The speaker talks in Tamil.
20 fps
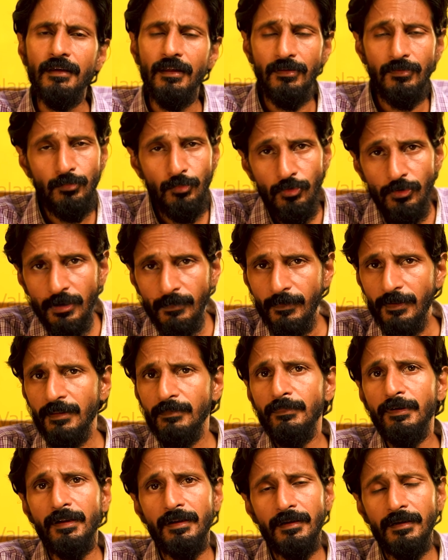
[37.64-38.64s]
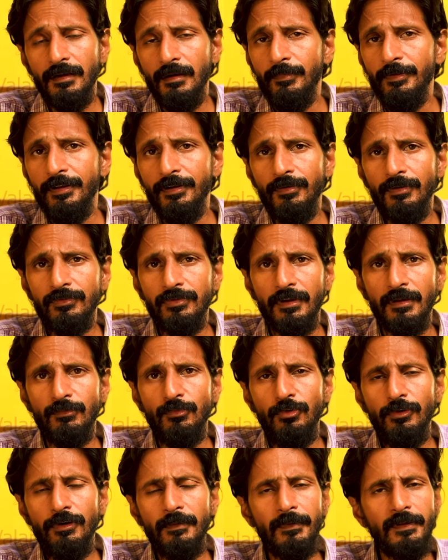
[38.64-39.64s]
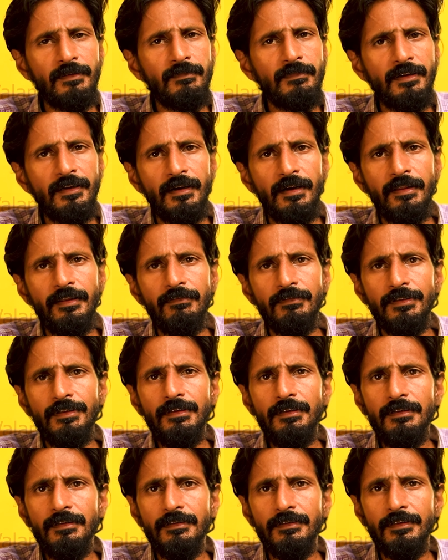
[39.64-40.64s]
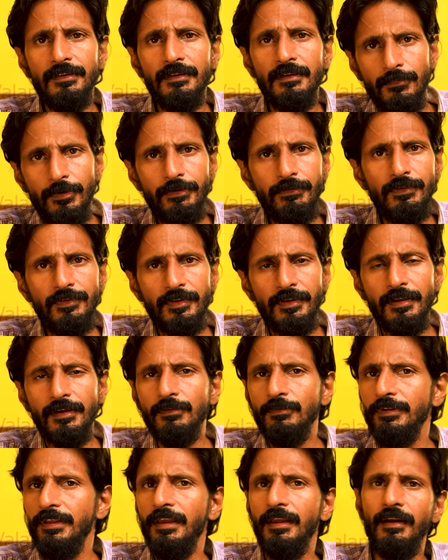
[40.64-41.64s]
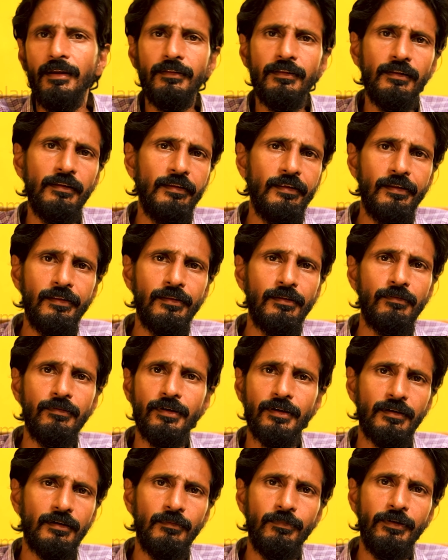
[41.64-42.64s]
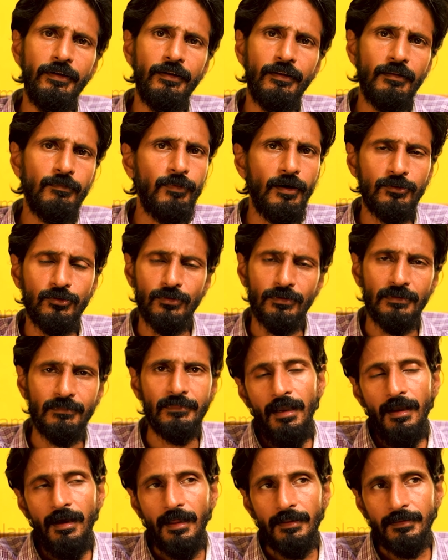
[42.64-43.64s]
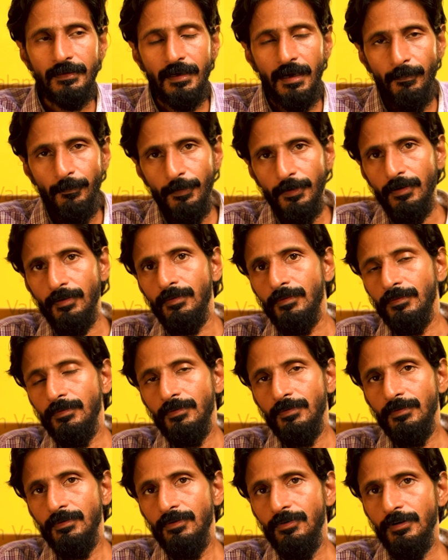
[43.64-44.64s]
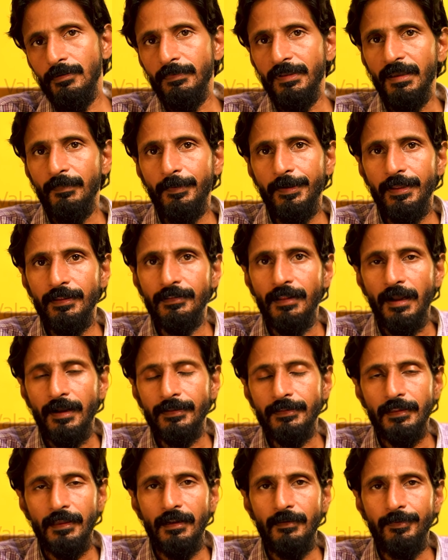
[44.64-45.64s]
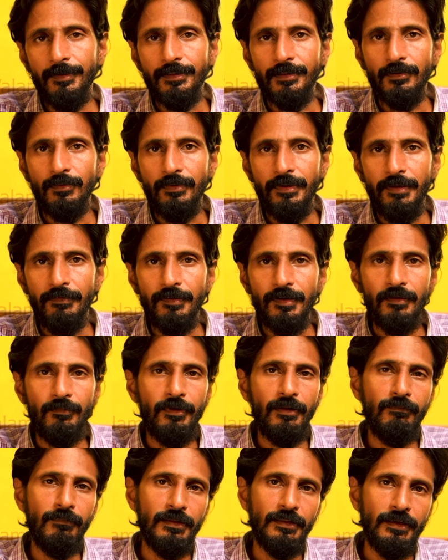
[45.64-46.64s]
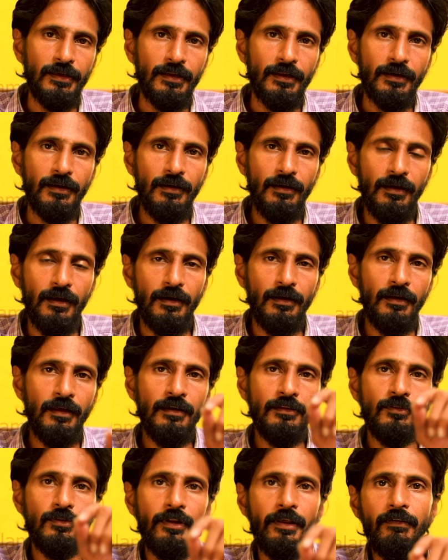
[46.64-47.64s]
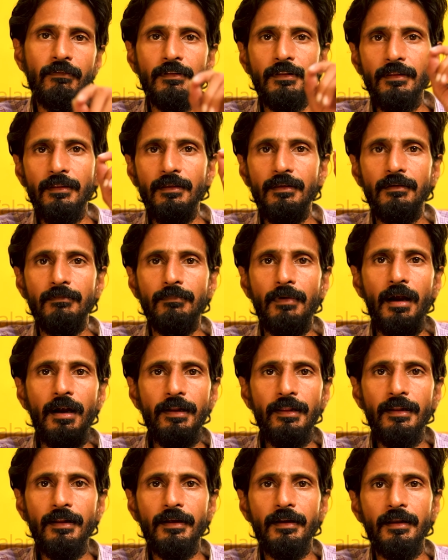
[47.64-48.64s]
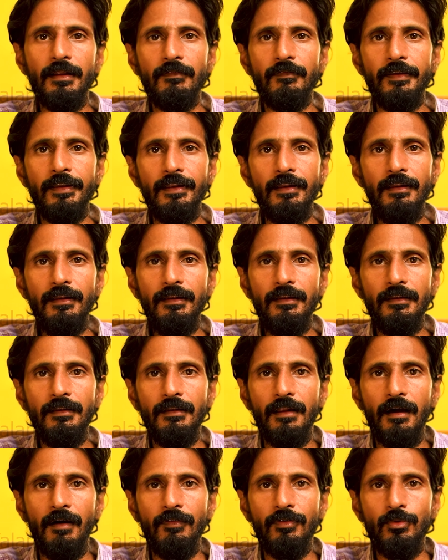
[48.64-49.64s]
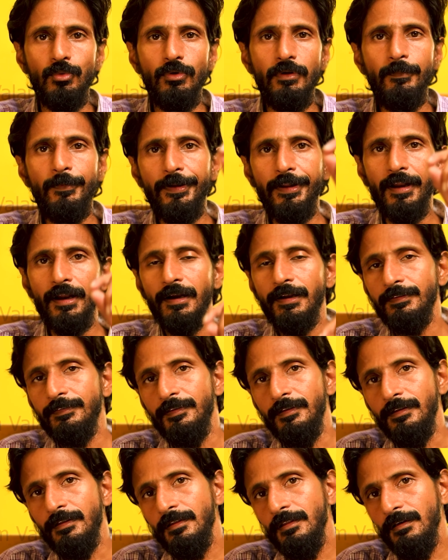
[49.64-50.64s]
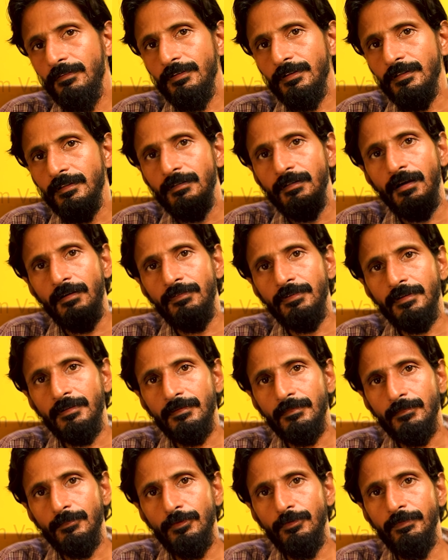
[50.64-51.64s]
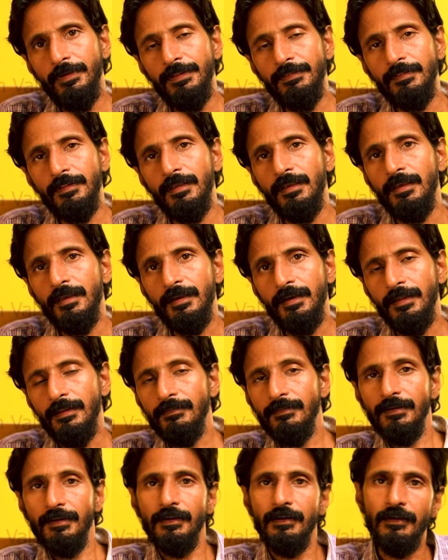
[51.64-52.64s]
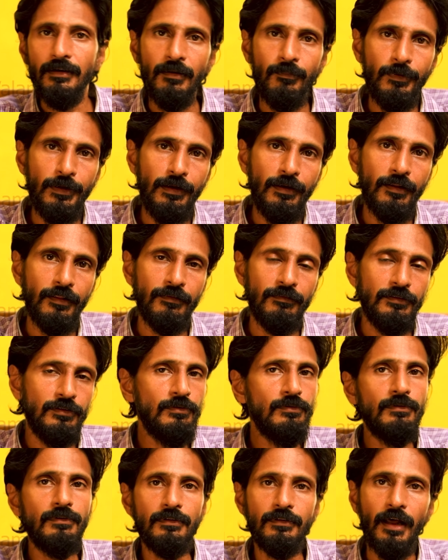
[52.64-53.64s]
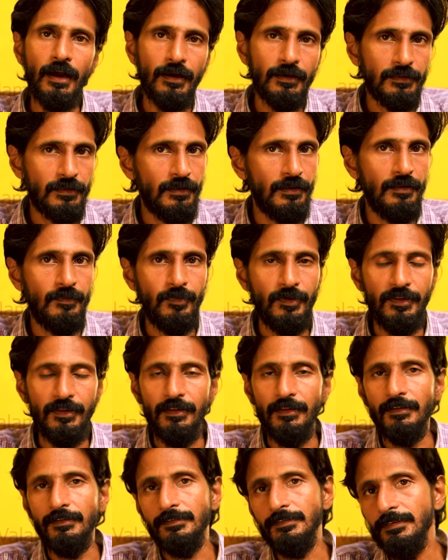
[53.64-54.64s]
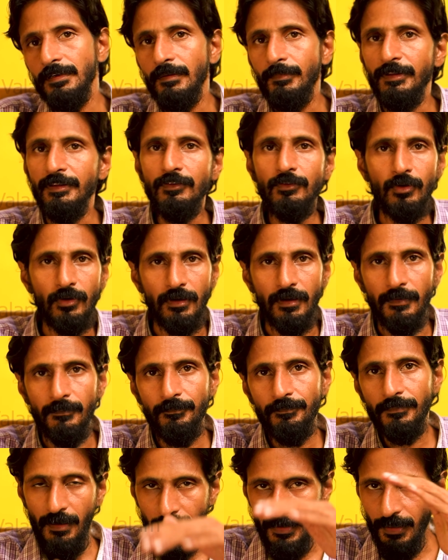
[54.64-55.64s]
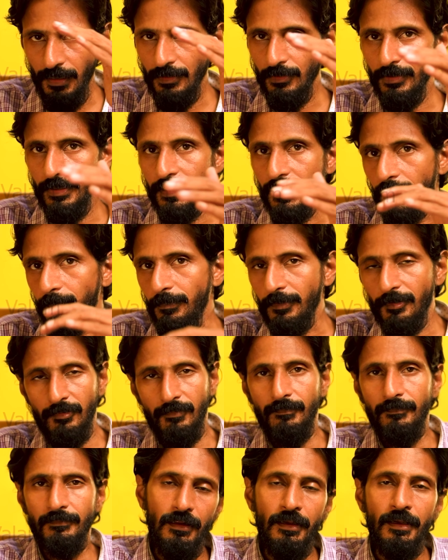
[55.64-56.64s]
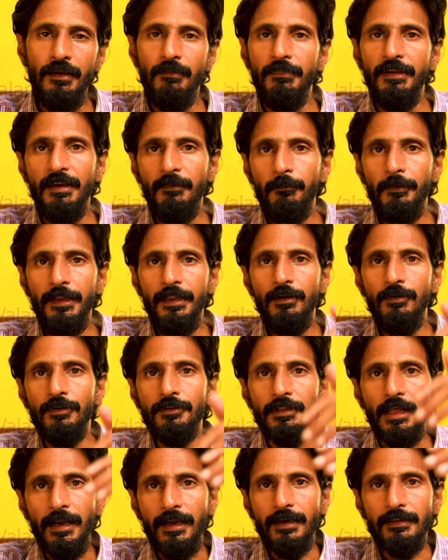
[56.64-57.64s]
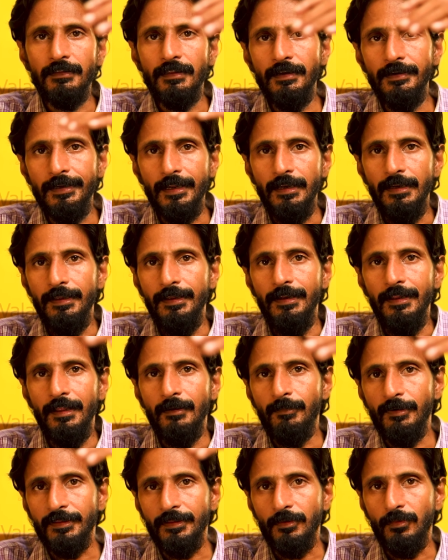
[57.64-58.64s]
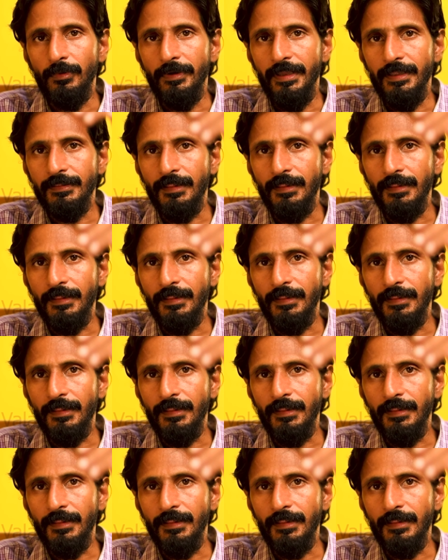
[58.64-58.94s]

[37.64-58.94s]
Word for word: அது மூன்று பிரதமர் அப்படின்னு கூட சொல்லலாம் மூன்று பிரதமர்களை வந்து முடிவு செய்யக்கூடிய இடத்தில் இருந்தவர் அப்படின்றத பார்த்தோம் அதுக்கப்புறம் ஒரு மிகப்பெரிய தாக்கத்தை ஏற்படுத்தக்கூடியவர் அப்படின்னு பார்த்தீங்கன்னாக்க அண்ணாதுரை வந்து மாநிலங்களவையில் அவர் உறுப்பினராக சென்று அவர் அவர் முன்வைத்த கருத்துக்கள் அப்படின்றது வந்து ஒரு தாக்கத்தை ஏற்படுத்தியது அப்படின்னு சொல்லலாம் அண்ணாதுரைக்கு அப்புறம் மிகப்பெரிய ஒரு தாக்கத்தை டெல்லியில் ஏற்படுத்தக்கூடிய